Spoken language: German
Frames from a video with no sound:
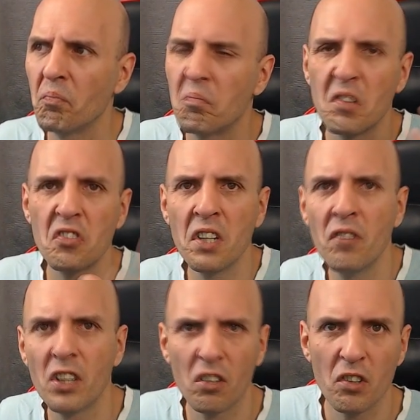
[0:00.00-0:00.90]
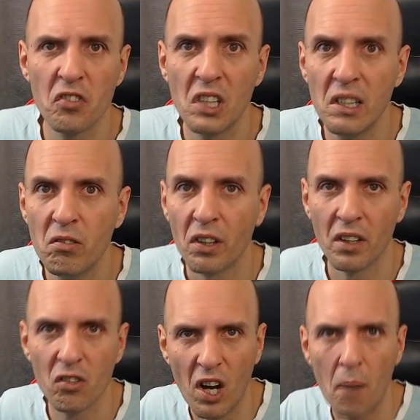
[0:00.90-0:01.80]
das Ding wird auch was deliveren,
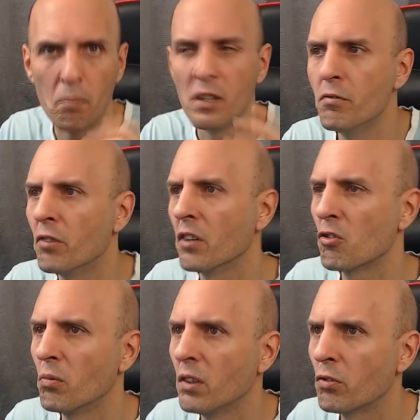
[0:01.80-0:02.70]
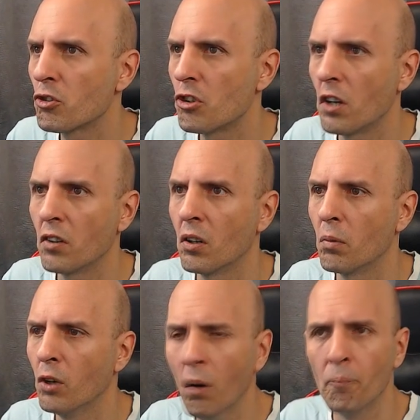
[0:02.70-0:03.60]
also abliefern, so wie ich es verstanden
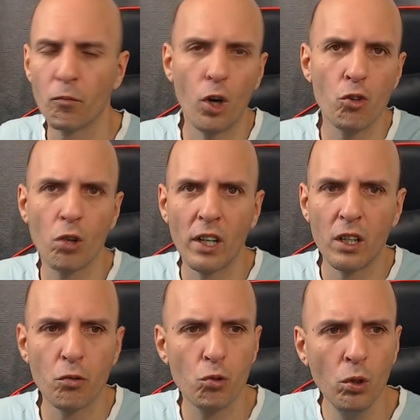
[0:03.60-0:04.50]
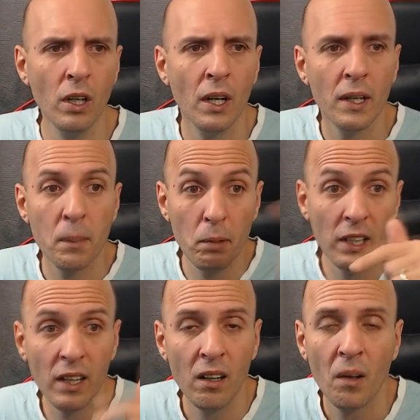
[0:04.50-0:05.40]
habe. Ja, also relativ cool. Die
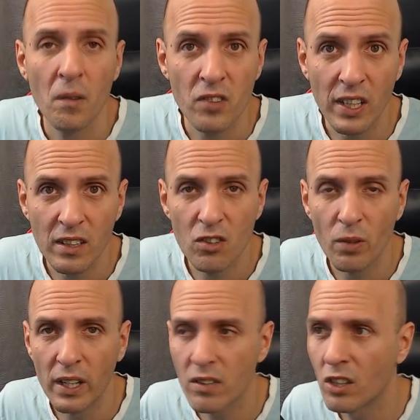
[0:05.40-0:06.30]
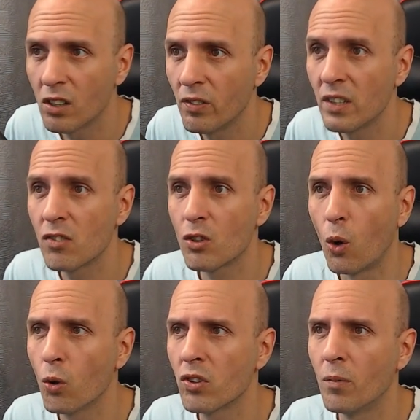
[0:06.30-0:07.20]
Bilder seht ihr zwar jetzt auch, wenn ihr es
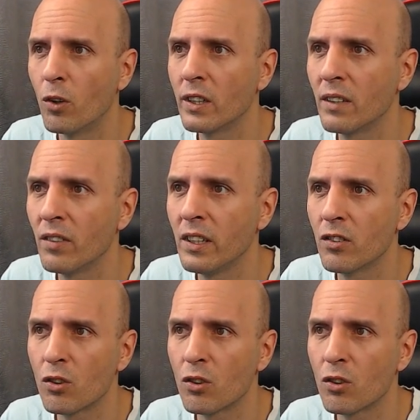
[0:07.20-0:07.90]
groß haben wollt, denn wenn ich es